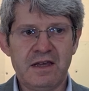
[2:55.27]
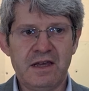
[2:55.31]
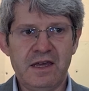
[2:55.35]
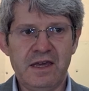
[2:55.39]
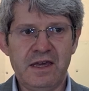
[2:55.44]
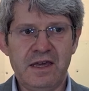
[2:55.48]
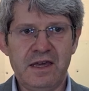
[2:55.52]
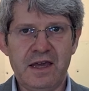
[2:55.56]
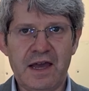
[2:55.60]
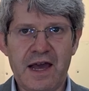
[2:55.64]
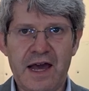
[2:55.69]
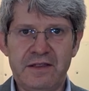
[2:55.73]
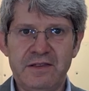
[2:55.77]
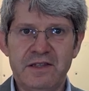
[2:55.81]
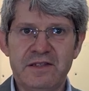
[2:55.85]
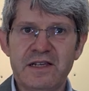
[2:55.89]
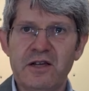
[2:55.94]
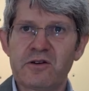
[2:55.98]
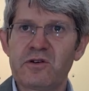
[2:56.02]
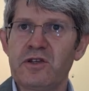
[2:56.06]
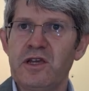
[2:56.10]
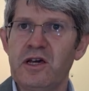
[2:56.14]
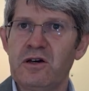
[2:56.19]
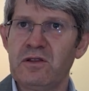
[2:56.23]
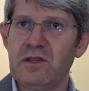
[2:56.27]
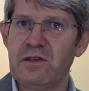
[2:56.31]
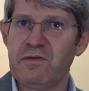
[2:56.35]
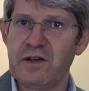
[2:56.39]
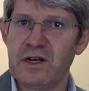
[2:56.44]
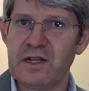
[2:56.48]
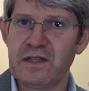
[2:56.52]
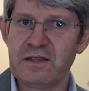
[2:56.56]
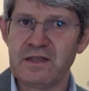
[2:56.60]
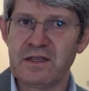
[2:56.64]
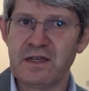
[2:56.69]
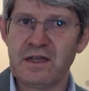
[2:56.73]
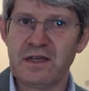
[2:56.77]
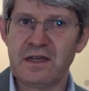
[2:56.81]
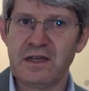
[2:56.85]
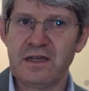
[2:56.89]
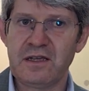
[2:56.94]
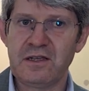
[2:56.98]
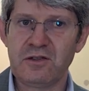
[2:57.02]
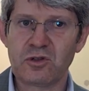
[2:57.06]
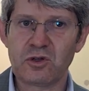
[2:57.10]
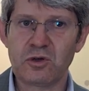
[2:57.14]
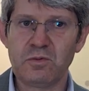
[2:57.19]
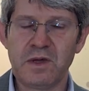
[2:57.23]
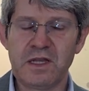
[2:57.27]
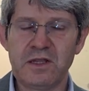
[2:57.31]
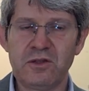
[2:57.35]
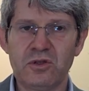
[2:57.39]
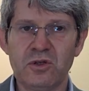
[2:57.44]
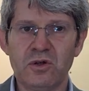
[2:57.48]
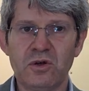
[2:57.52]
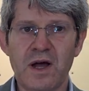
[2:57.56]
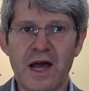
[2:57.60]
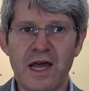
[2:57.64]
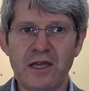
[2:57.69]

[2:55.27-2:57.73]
eh, han desarrollado diferentes instrumentos,